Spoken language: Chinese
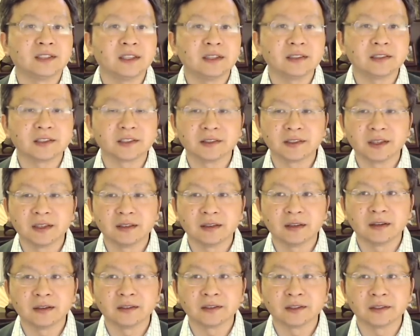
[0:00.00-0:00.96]
这个事情
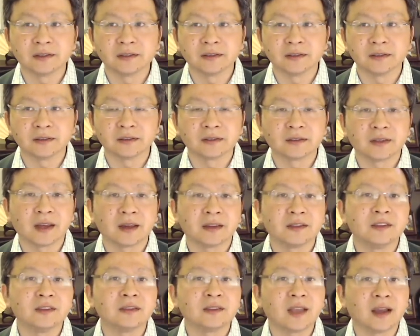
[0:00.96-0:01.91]
呢，是在
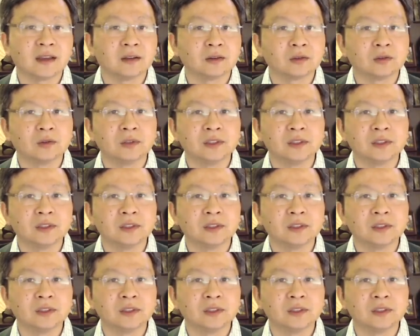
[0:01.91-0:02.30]
近代的国